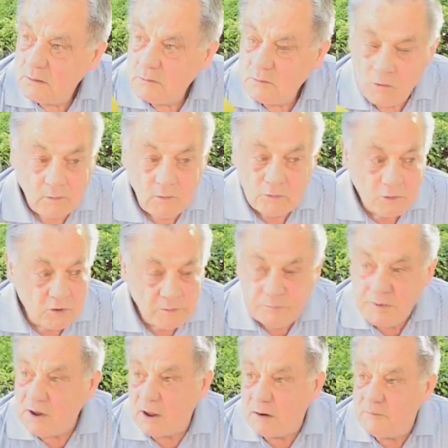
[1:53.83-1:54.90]
No, no de
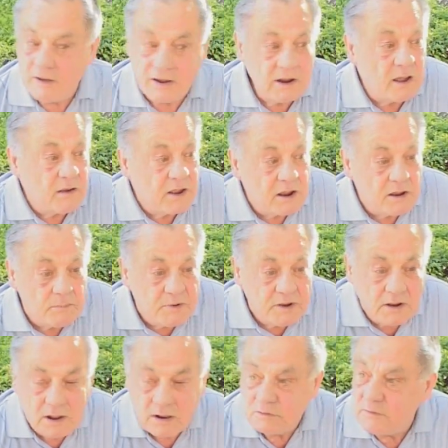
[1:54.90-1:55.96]
picar, venga, venga,
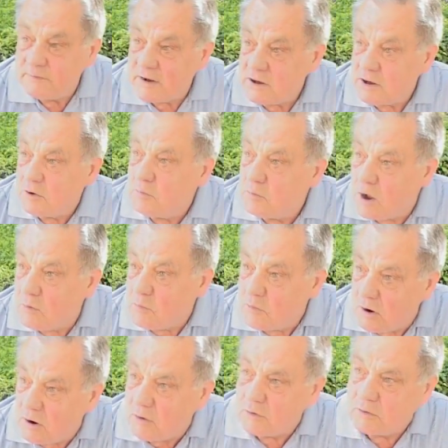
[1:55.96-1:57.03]
picar, te falta ayuda
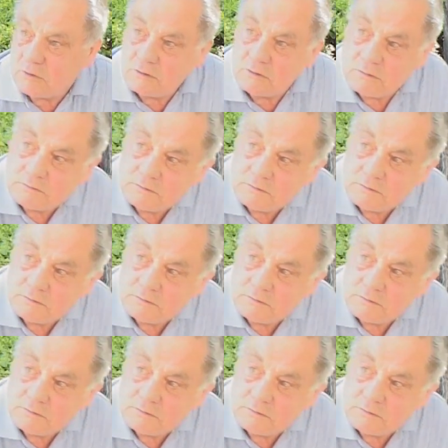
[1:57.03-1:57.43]
uno al otro.